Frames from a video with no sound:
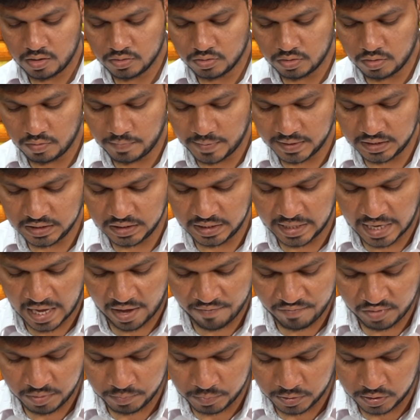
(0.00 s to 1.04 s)
సో మంచి
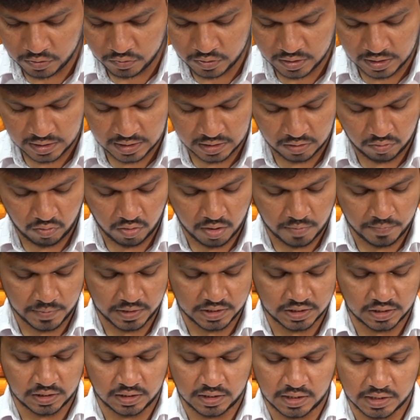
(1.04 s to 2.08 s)
నాబీ బ్లూ కలర్
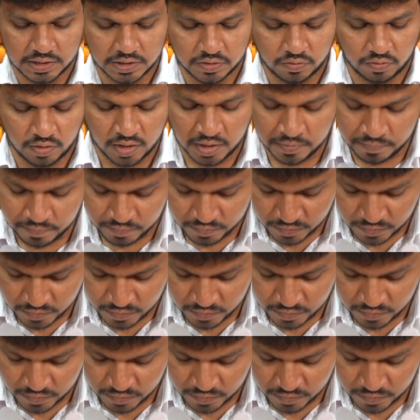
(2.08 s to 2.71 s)
కాంబినేషన్ తీసుకున్నాం